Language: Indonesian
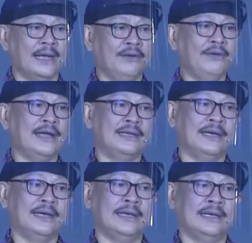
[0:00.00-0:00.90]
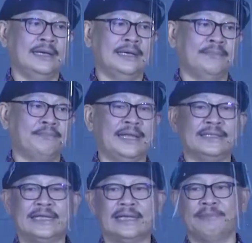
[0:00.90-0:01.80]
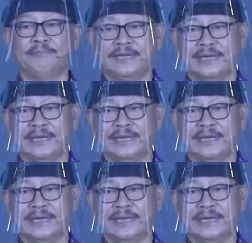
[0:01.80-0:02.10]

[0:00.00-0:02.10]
Lalu ada pelantikan